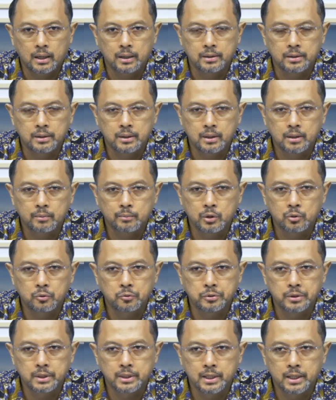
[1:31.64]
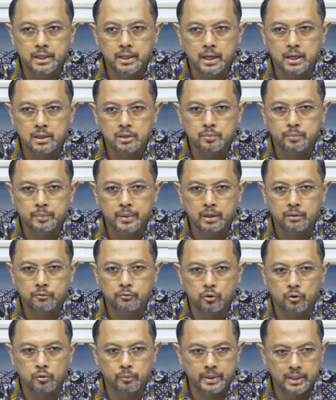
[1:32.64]
hanya menguji dari aspek
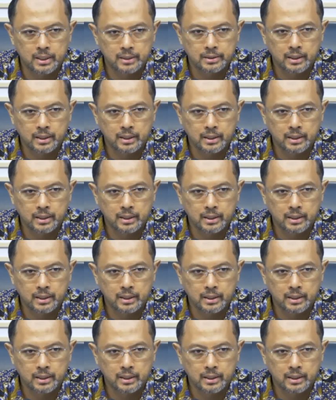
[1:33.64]
formil